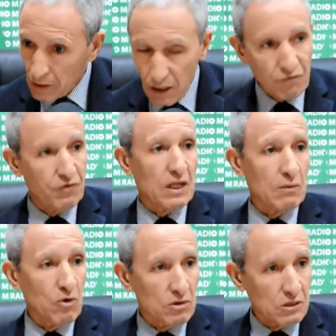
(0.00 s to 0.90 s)
Et
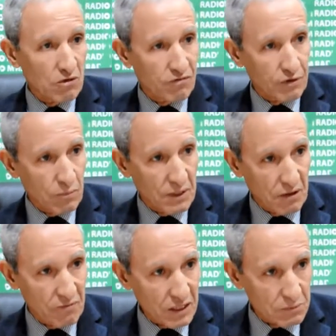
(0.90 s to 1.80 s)
finalement, on est dans le phénomène
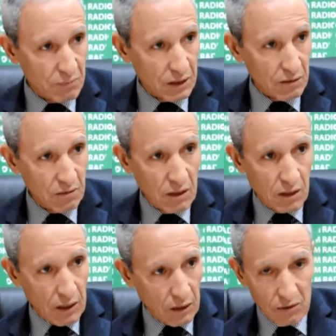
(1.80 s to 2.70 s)
inverse maintenant.
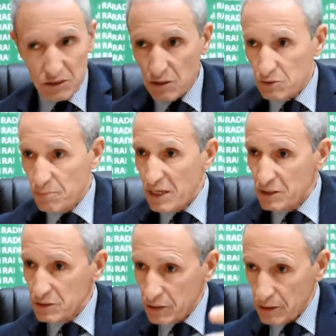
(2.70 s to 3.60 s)
La croissance
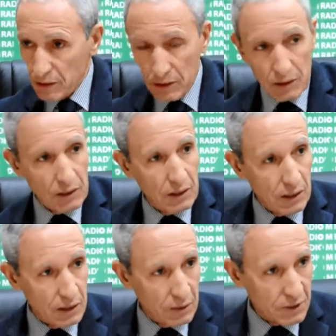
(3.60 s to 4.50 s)
baisse et,
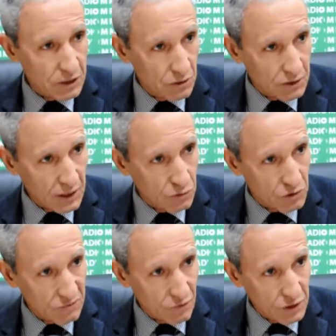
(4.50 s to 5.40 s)
les prix sont en train de
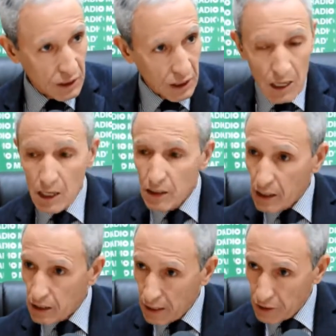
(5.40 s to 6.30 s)
s'effondrer.
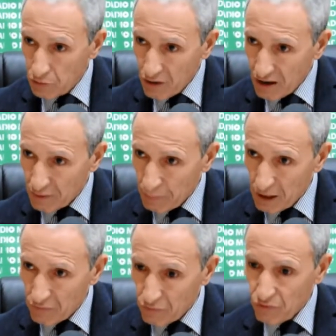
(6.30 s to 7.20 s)
L'AIE avait
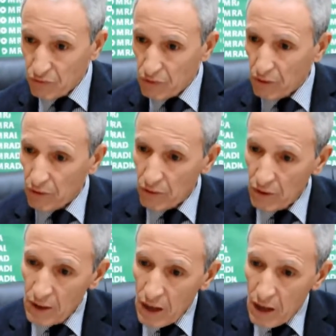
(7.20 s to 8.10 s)
prévu euh,
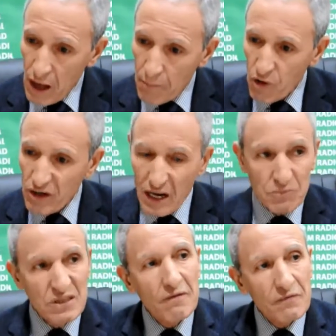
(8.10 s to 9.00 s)
un,
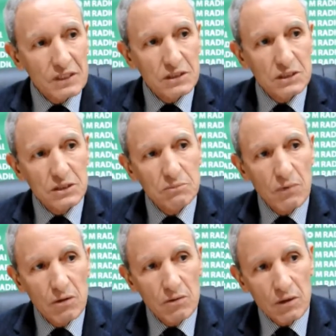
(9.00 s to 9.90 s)
programme
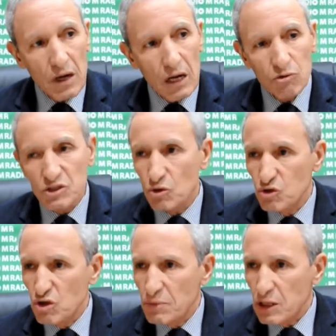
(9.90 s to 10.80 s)
d'investissement euh, à l'horizon
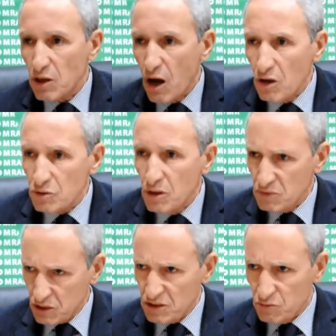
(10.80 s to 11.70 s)
2030.
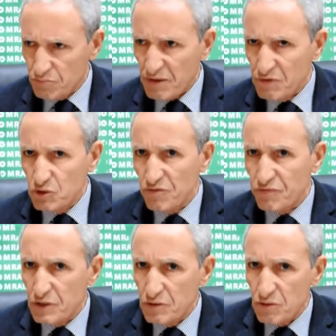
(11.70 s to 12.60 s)
C'était une prévision
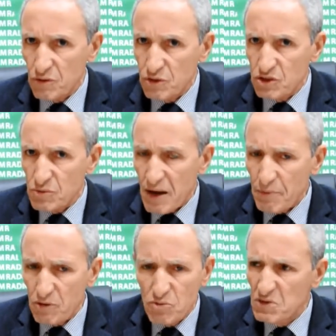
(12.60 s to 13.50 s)
faite, euh, si je me
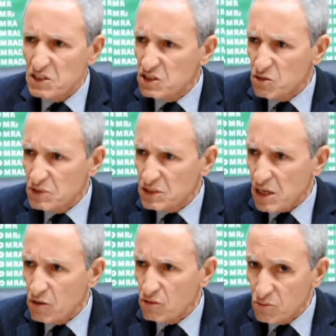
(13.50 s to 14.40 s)
rappelle, en
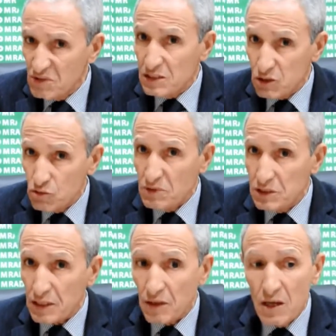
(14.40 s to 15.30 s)

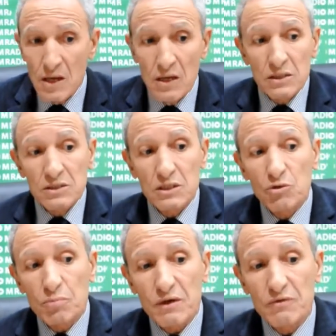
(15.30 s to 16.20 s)
2006-2007. C'est
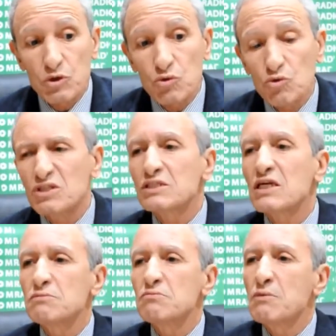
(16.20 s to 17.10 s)
une prévision de
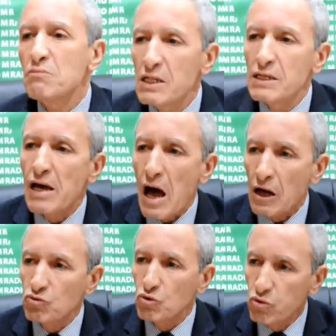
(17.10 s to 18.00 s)
16 000
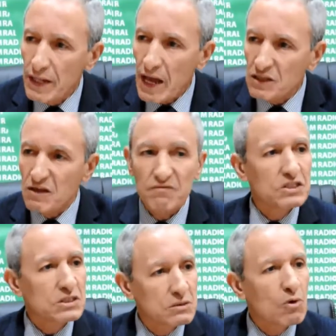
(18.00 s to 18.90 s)
milliards de dollars
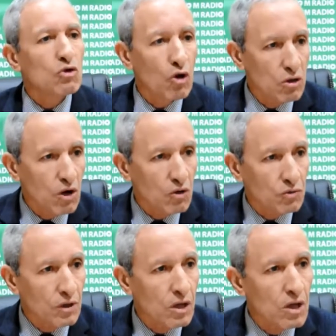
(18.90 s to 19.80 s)
d'investissement dans le monde
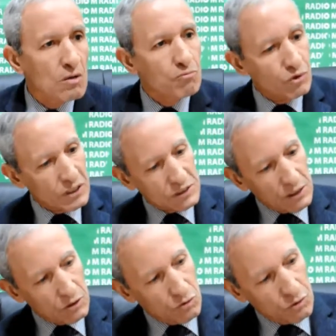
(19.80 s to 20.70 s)
pour
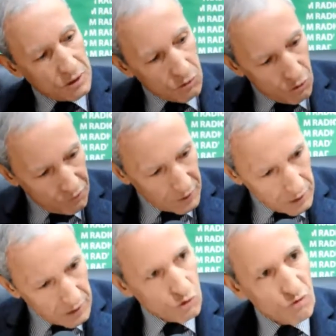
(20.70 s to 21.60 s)
essayer de faire des
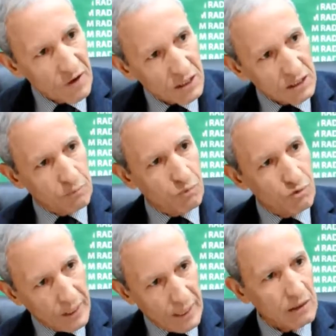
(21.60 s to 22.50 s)
découvertes qui
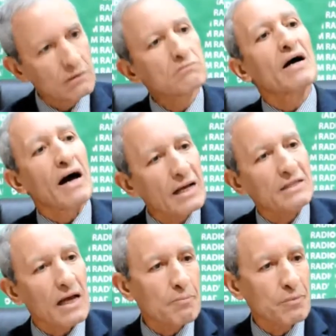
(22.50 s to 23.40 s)
pourraient
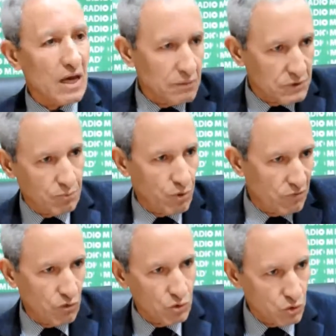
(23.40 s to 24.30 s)
rattraper un petit peu
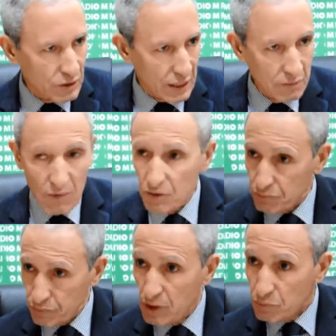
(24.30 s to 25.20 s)
l'évolution de la demande
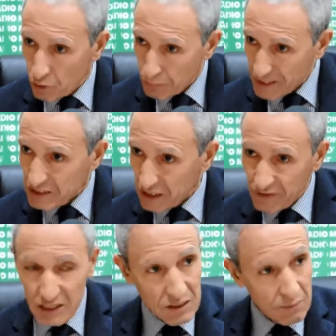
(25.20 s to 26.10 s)
pour
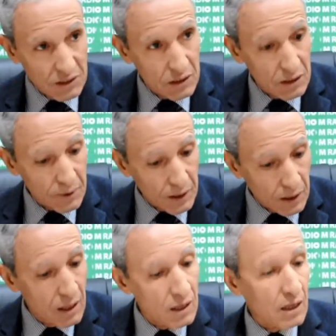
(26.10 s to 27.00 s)
préserver la stabilité des prix.
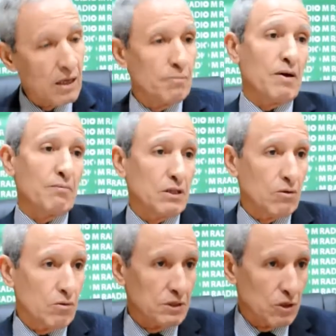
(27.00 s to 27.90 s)
Et bien
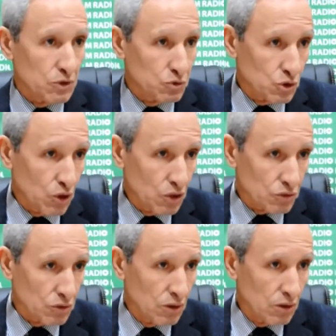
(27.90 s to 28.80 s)
maintenant, on est loin du
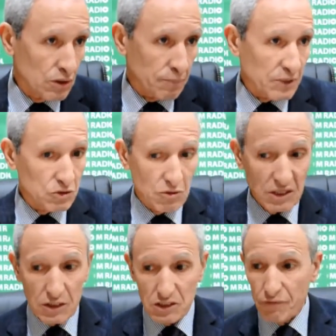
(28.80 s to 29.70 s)
compte les prix sont en
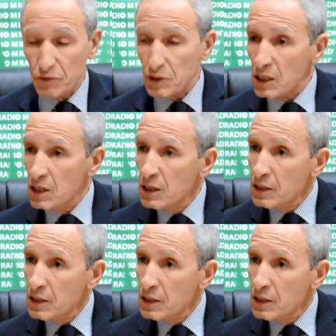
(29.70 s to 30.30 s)
train de s'effondrer.